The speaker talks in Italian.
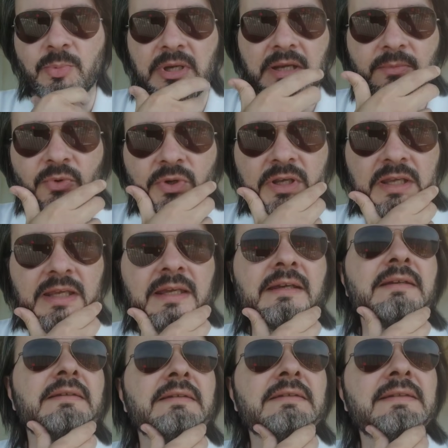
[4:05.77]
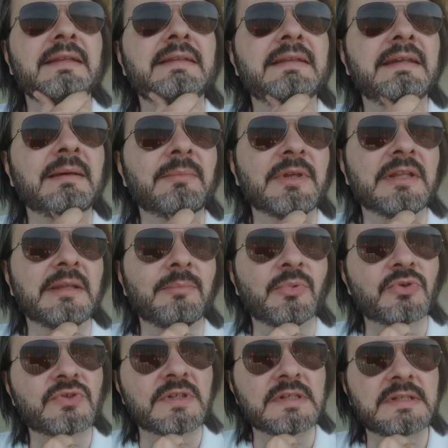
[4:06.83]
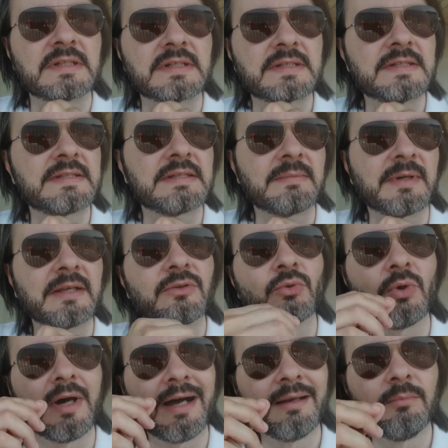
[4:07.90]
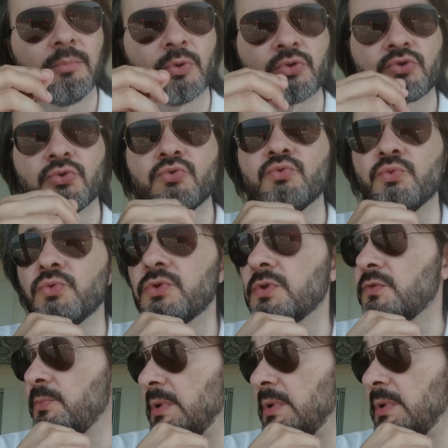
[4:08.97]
speriamo che eh, tatticamente possa essere sistemato al posto giusto,